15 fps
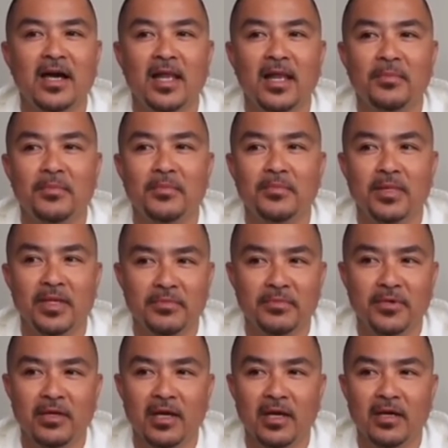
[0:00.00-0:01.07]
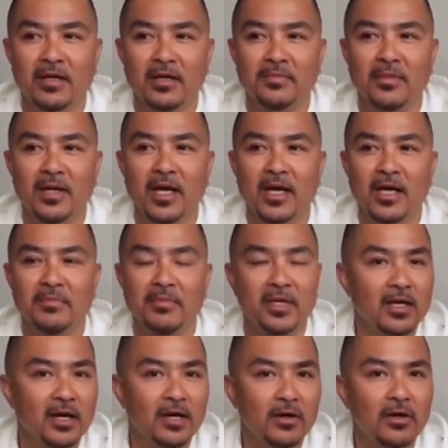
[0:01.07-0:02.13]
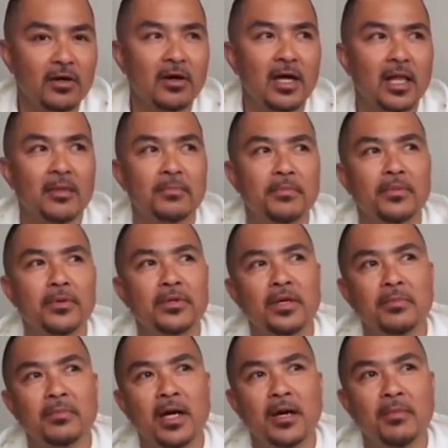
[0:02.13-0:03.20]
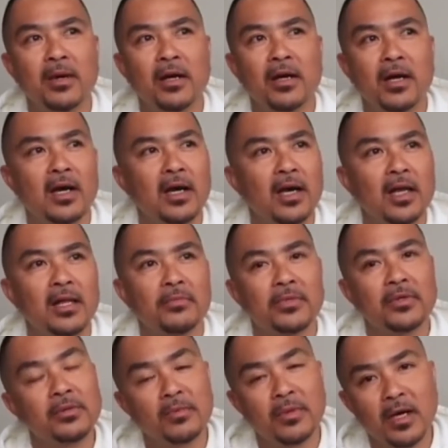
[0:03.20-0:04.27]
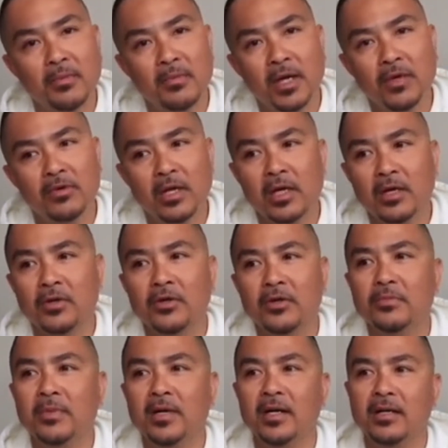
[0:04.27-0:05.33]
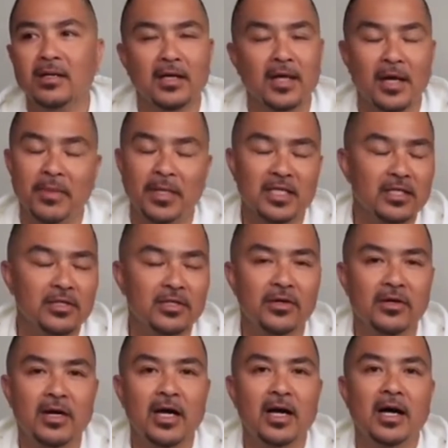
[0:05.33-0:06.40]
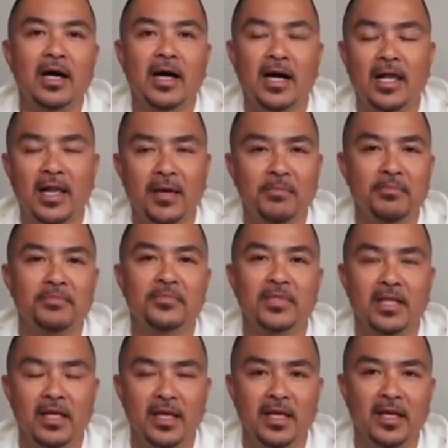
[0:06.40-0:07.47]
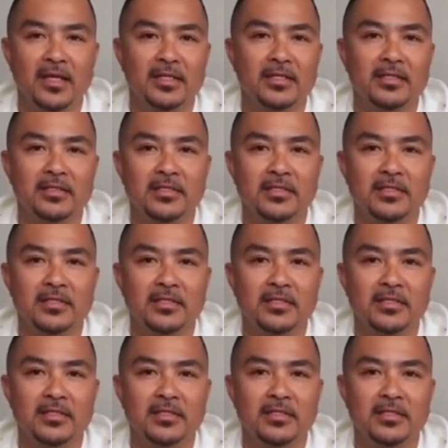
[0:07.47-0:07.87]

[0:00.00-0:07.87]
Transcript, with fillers: Alam rin po ng mga kaibigan ko, alam po ng mga, uh, alam po ng mga magulang ko, mga kapatid ko, alam nila yan.